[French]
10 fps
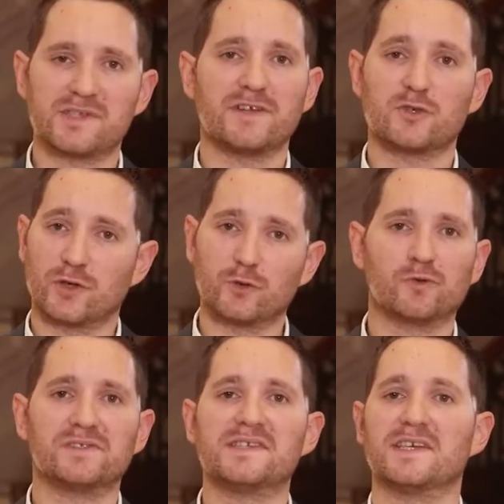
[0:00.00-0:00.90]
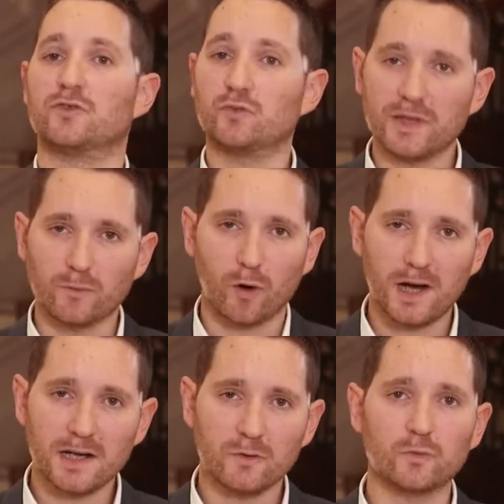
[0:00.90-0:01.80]
Vous avez le choix de cotiser tous les
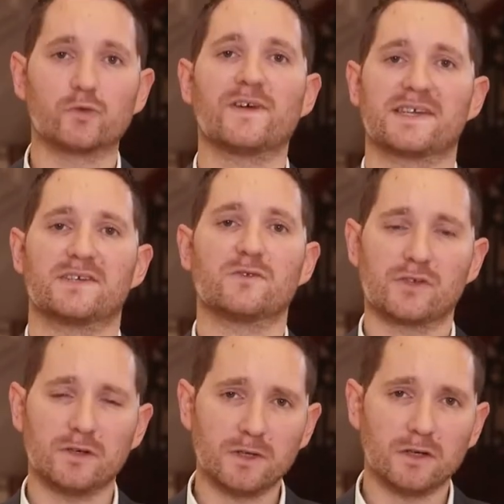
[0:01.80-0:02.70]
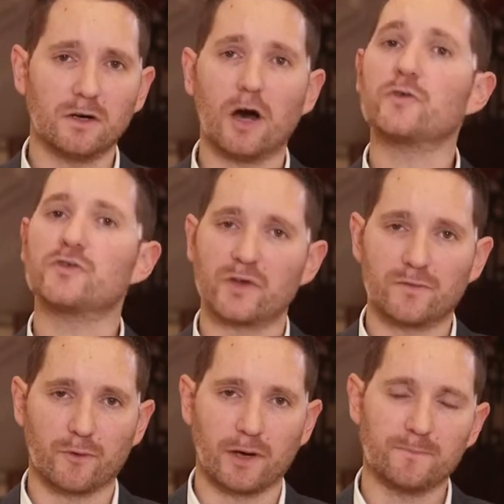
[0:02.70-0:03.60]
mois ou de verser une somme en une
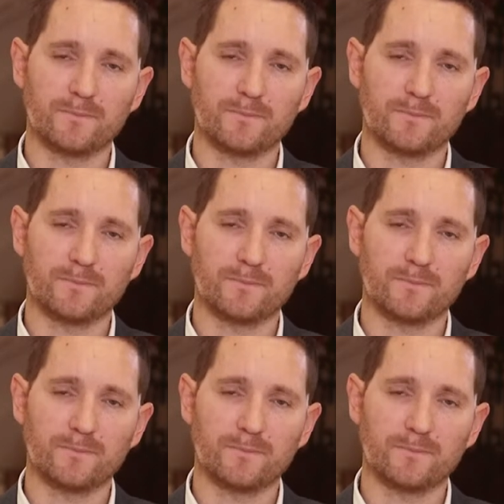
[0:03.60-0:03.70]
seule fois.